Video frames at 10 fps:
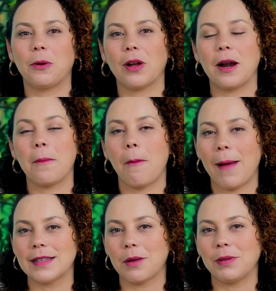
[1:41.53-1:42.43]
programa
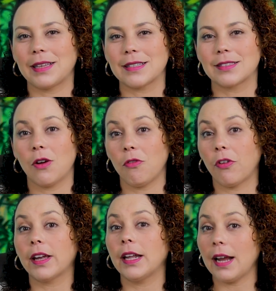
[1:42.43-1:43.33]
Mais Habitação
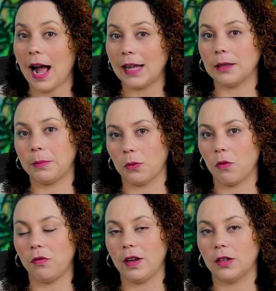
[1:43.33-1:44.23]
foi criada pelo
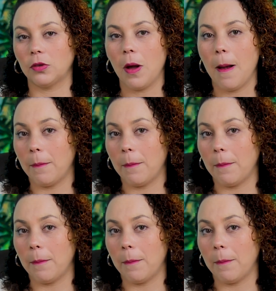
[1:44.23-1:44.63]
governo